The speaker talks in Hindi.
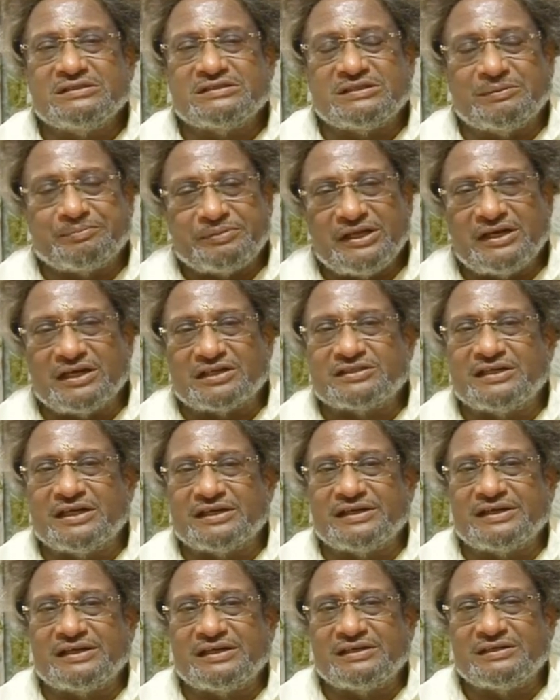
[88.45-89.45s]
सबकी रक्षा
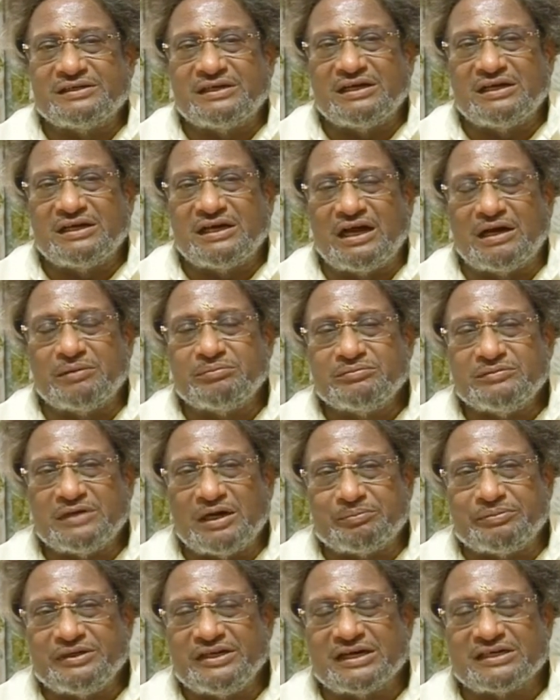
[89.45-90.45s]
करें हम
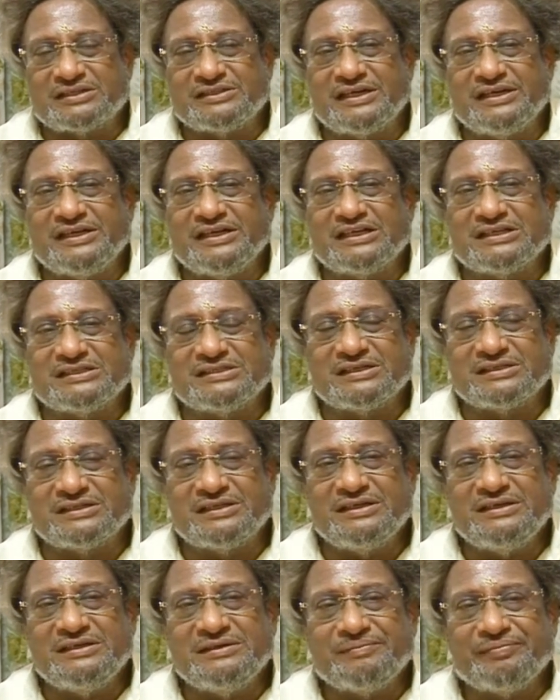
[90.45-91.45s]
अपनी रक्षा नहीं कर
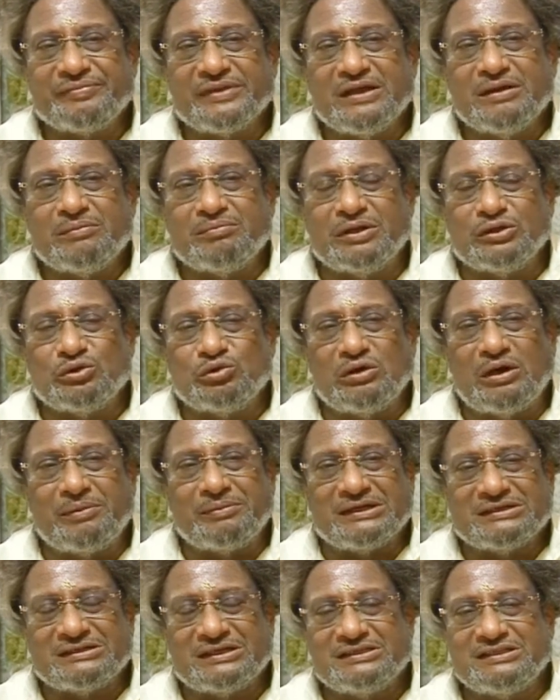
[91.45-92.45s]
सकते परंतु
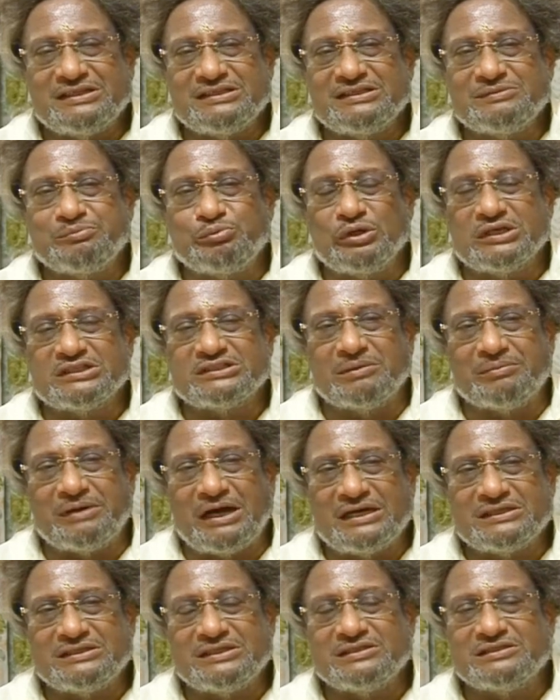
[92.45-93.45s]
हमारे साथ यदि पूरा
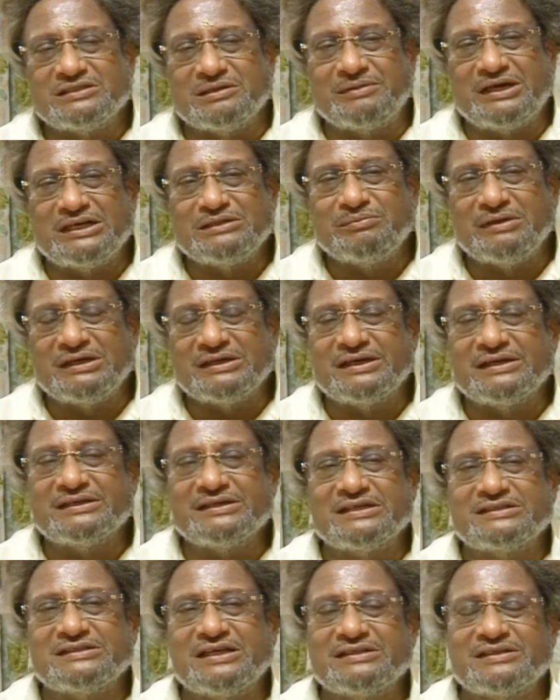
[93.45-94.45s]
समाज है समाज मिलकर के
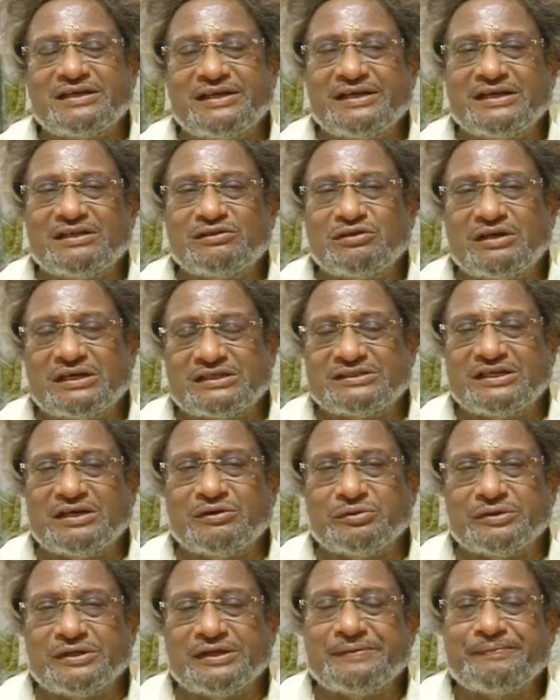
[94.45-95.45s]
एक साथ करेगा तो रक्षा
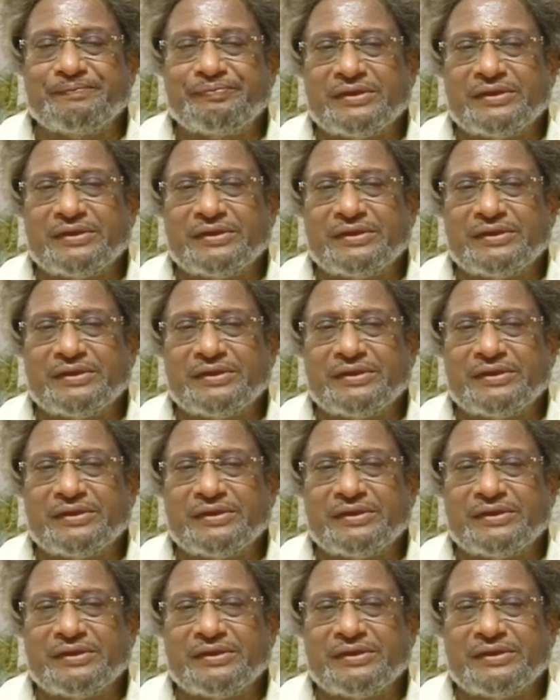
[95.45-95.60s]
होगी